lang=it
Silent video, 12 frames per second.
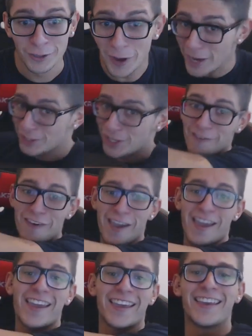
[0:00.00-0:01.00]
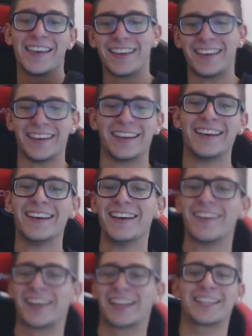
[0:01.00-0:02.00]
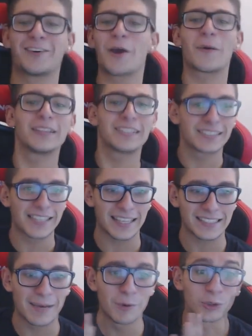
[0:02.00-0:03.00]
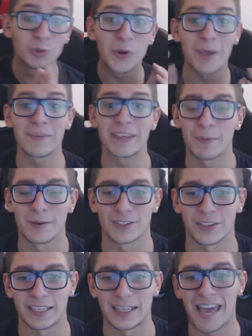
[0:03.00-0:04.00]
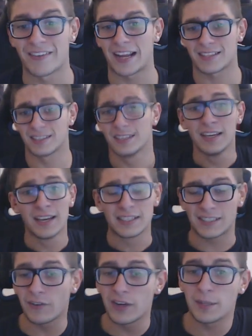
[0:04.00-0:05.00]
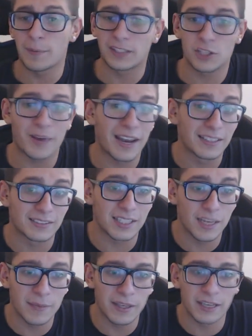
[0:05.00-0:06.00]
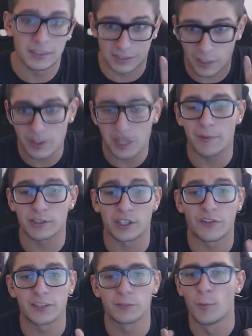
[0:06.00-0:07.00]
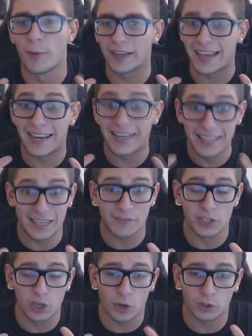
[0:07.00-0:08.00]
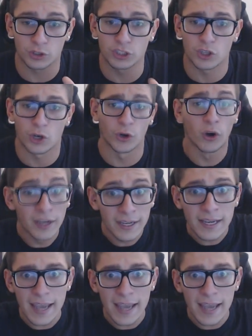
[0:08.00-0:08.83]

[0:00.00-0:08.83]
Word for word: Twitch TV! Guardate qua quanti siete, siamo 2000 persone in live ragazzi. Se volete partecipare alle streaming, seguite la pagina Facebook perché è lì che vi dirò cosa ci sono.